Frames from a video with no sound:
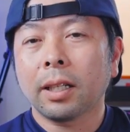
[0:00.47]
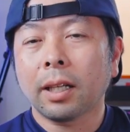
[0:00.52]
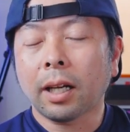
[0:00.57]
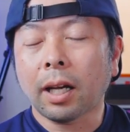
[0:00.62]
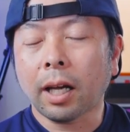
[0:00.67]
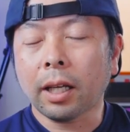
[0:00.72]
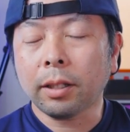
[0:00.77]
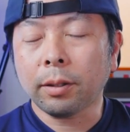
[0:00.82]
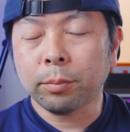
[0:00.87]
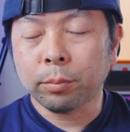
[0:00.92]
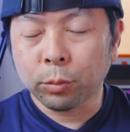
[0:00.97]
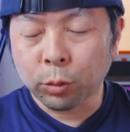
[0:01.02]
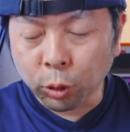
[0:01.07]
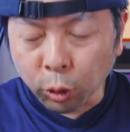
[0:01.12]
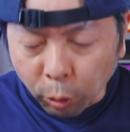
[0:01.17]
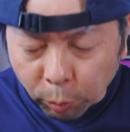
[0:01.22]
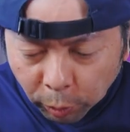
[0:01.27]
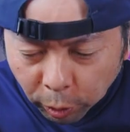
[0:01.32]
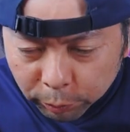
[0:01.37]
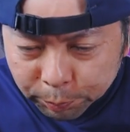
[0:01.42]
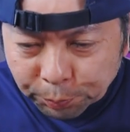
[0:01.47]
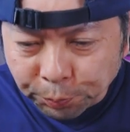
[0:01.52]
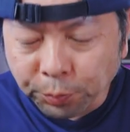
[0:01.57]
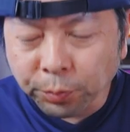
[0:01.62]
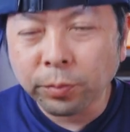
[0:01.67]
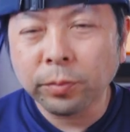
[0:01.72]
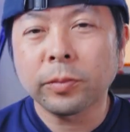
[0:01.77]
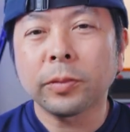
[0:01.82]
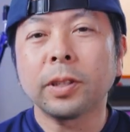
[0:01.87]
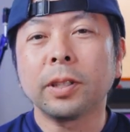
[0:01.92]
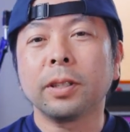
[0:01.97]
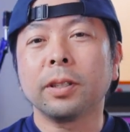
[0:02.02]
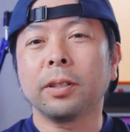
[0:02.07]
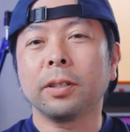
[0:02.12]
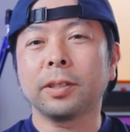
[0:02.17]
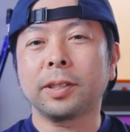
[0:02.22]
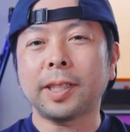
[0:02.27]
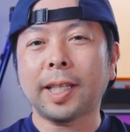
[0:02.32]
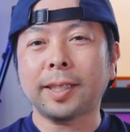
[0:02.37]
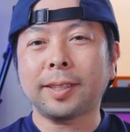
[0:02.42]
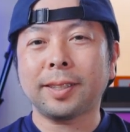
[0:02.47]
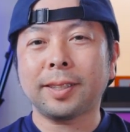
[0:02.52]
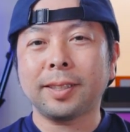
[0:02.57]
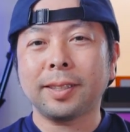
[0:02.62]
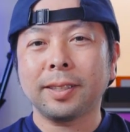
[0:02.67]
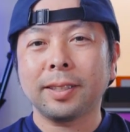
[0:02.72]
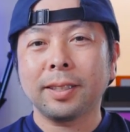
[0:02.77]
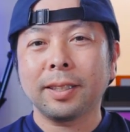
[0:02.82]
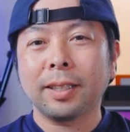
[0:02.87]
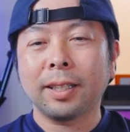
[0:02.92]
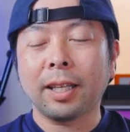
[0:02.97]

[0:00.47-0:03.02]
はいどうもうずです、